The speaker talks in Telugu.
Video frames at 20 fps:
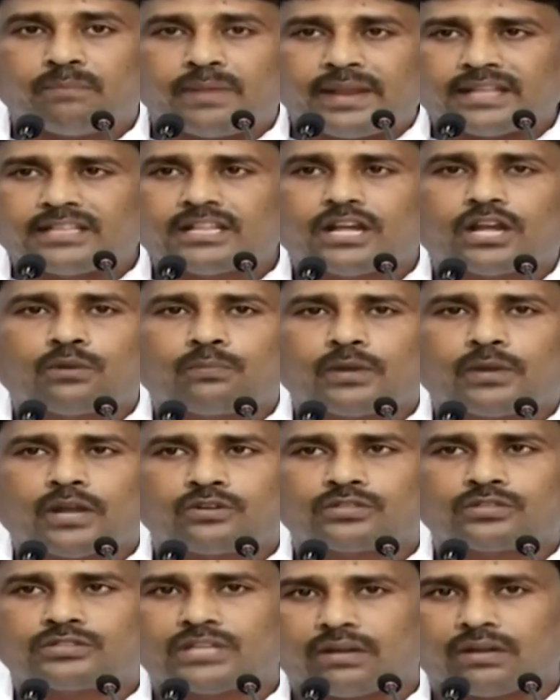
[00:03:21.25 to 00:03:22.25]
బేదారుపులు
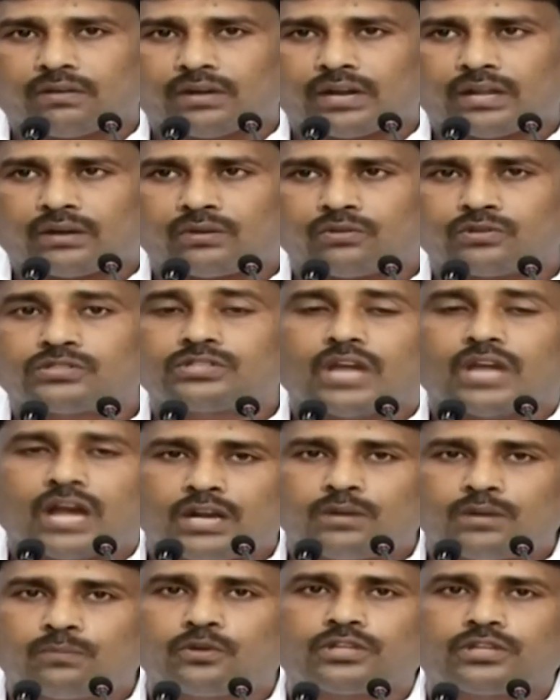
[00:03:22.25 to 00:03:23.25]
అరుస్తూ ఉన్నారు
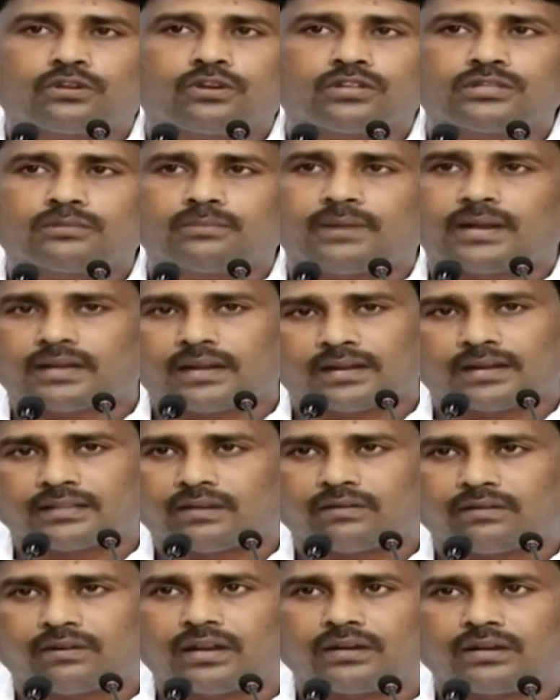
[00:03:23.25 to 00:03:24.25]
సానుభూతి కోసం
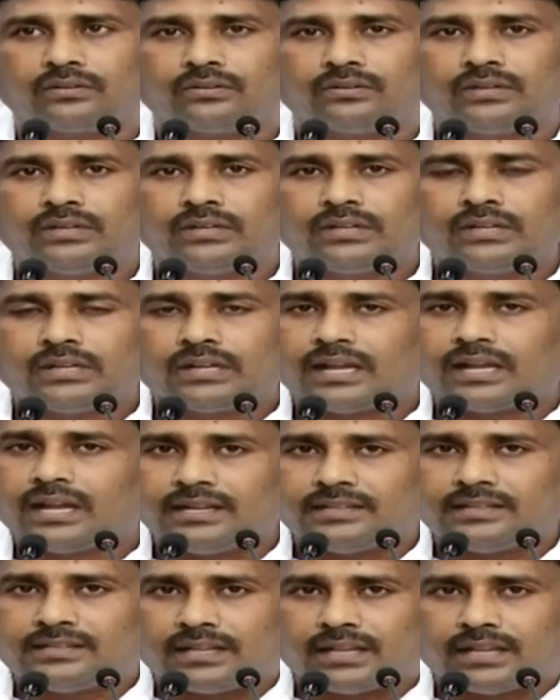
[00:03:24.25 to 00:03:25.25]
మాట్లాడుతూ ఉన్నారు
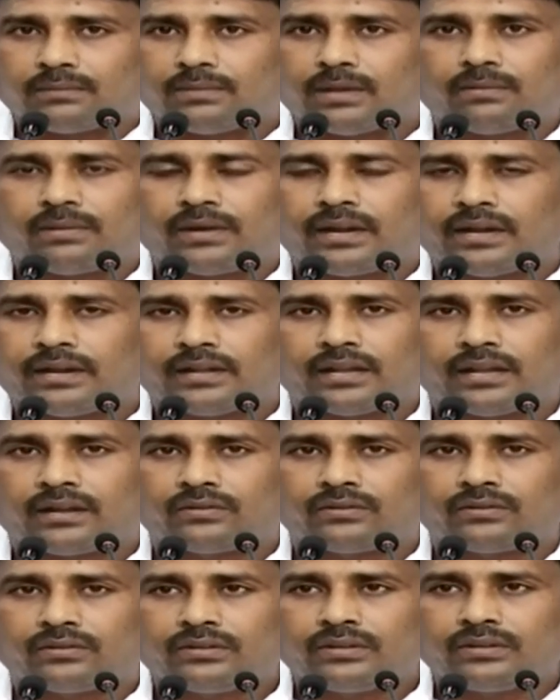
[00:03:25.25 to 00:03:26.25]
కానీ చంద్రబాబు నాయుడు
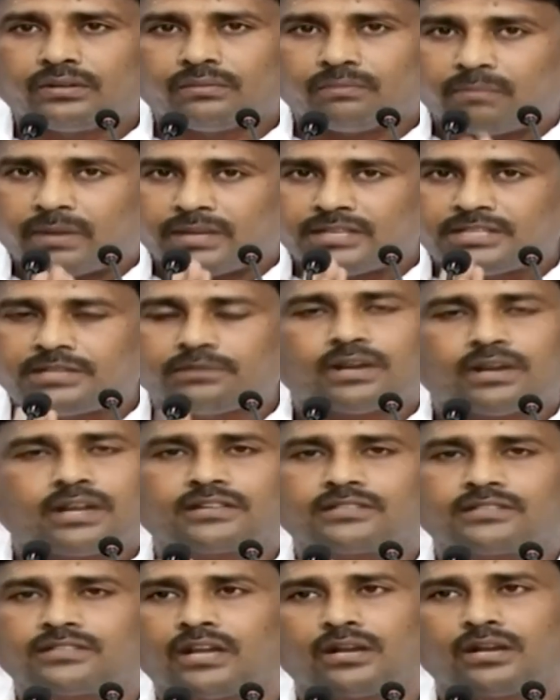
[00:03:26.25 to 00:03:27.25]
గారు మంచి
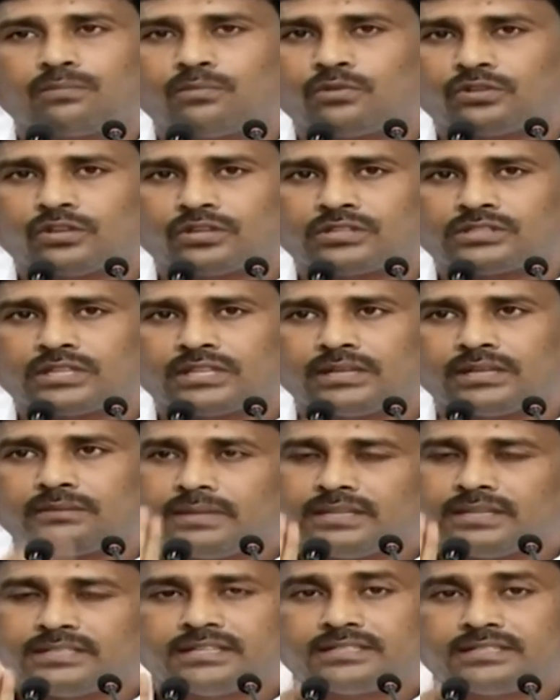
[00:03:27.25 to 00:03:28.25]
వారికి సానుభూతి వస్తుంది
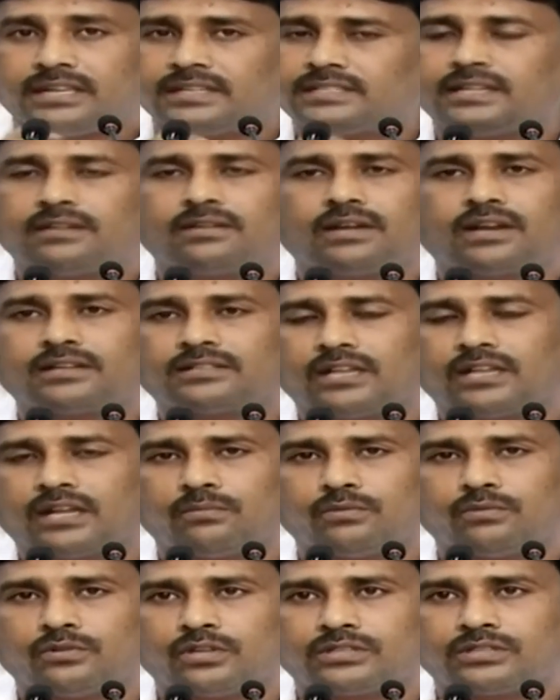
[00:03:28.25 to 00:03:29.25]
మంచి చేసేవారికి
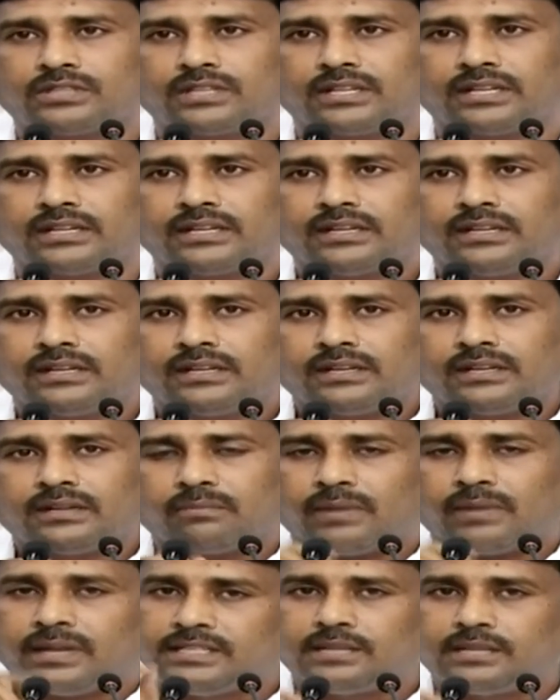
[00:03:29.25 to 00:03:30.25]
సానుభూతి వస్తుంది
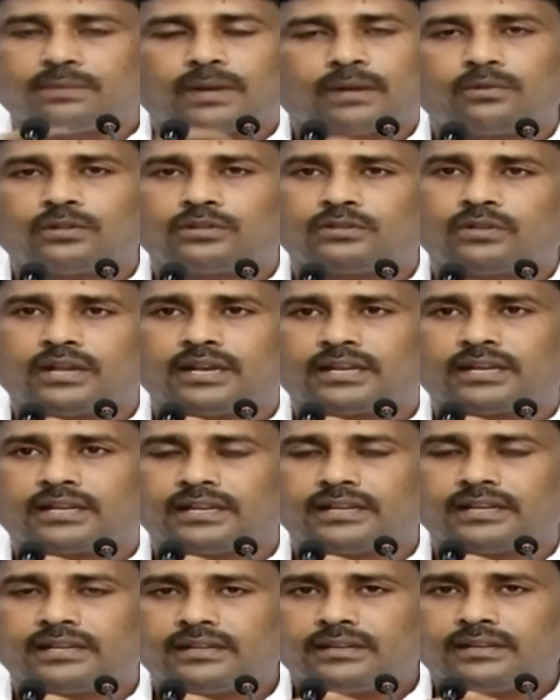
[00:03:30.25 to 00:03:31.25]
మంచి
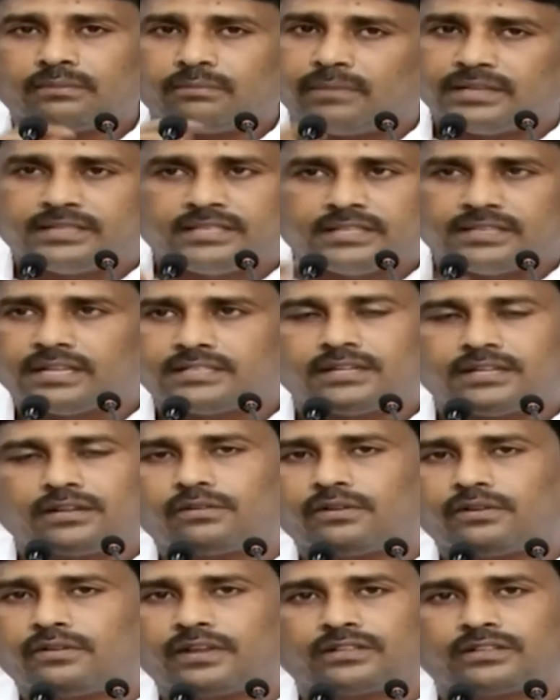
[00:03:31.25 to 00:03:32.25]
ప్రభుత్వానికి మంచి
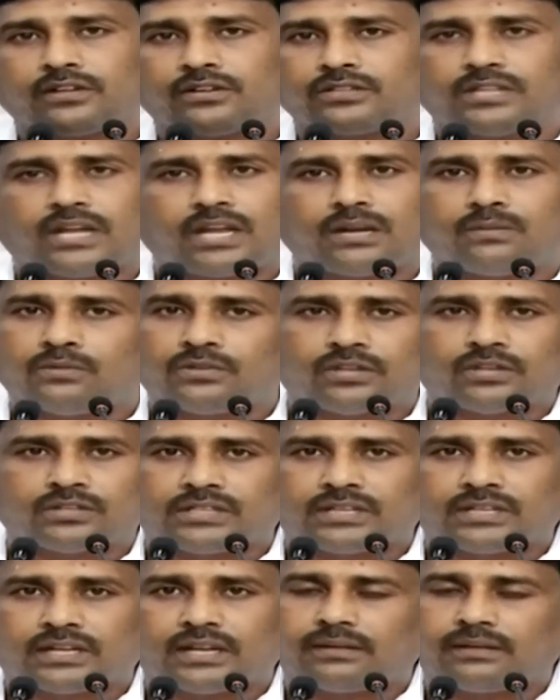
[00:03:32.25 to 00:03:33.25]
చేసినటువంటి వ్యక్తులు సానుభూతి
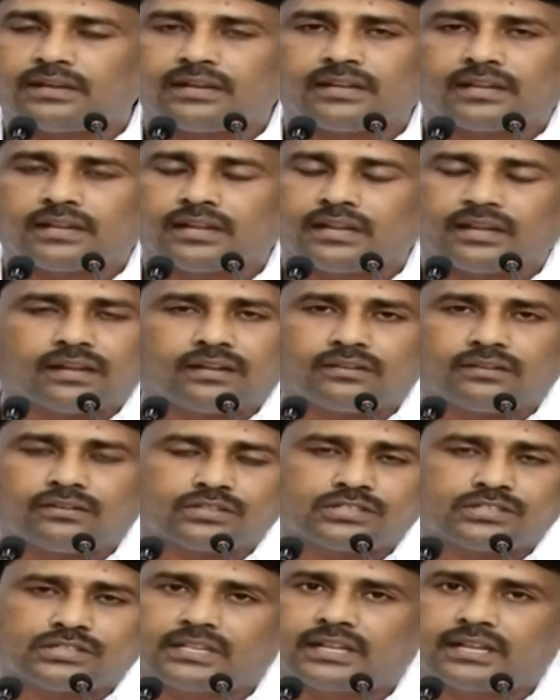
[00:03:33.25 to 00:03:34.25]
వస్తుంది కాబట్టి
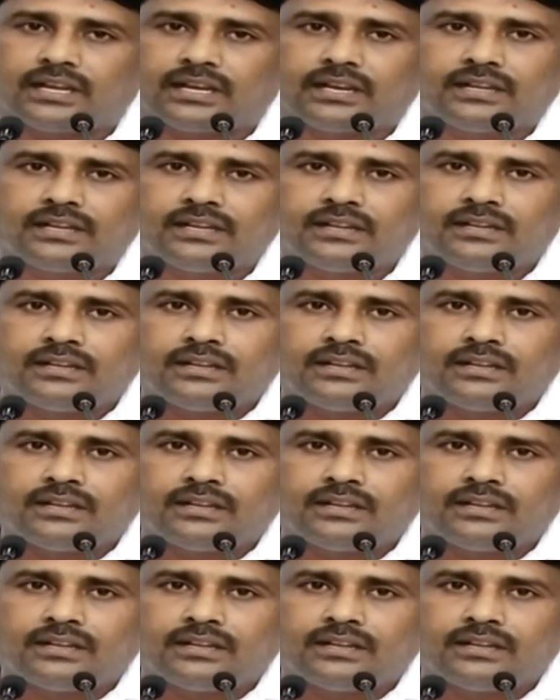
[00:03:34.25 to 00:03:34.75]
వస్తుంది కానీ